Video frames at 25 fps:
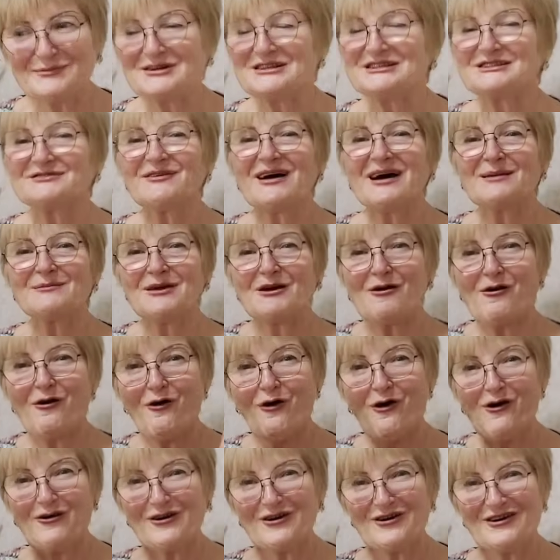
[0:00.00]
мы с вами
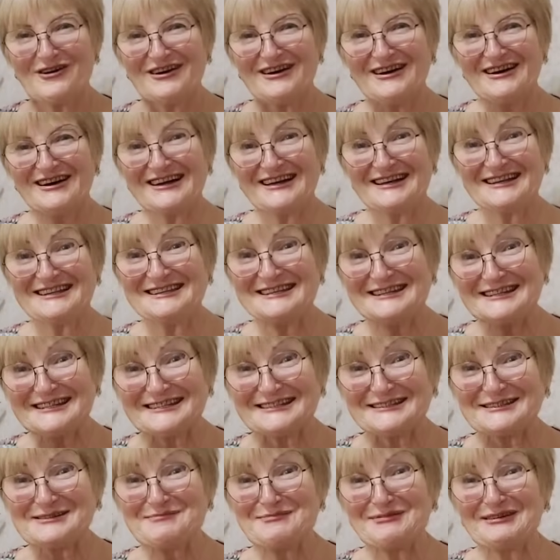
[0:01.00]
о
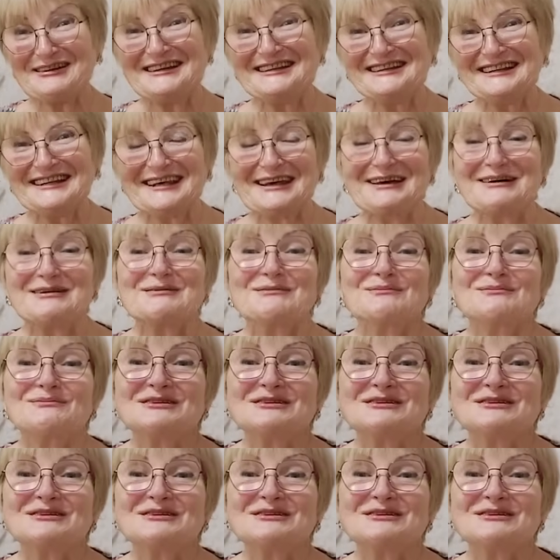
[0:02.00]
дисциплинке,